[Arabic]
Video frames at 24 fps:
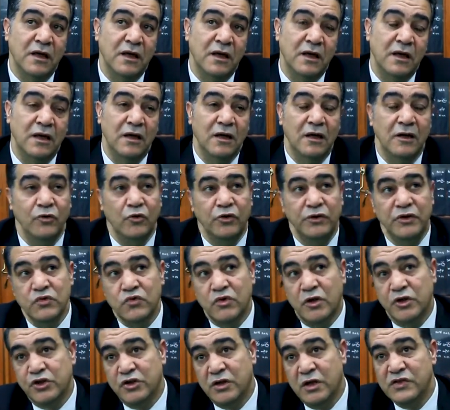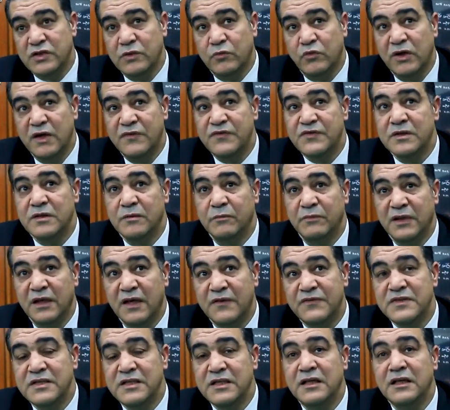آه، يحدثها الشخص
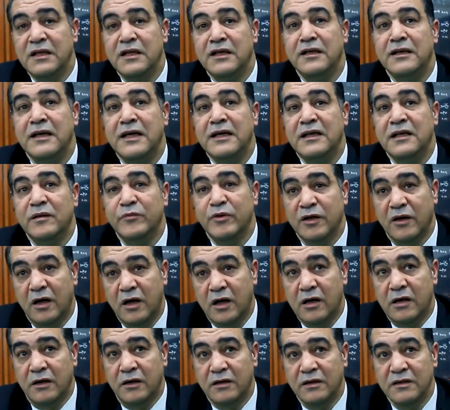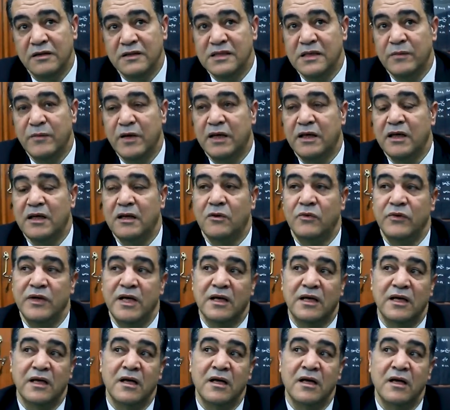بنفسه للنيل من آخر إذا ما كان
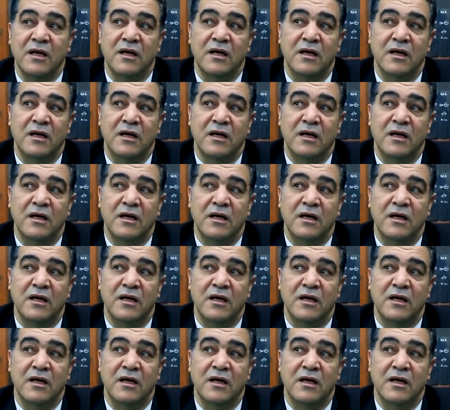هناك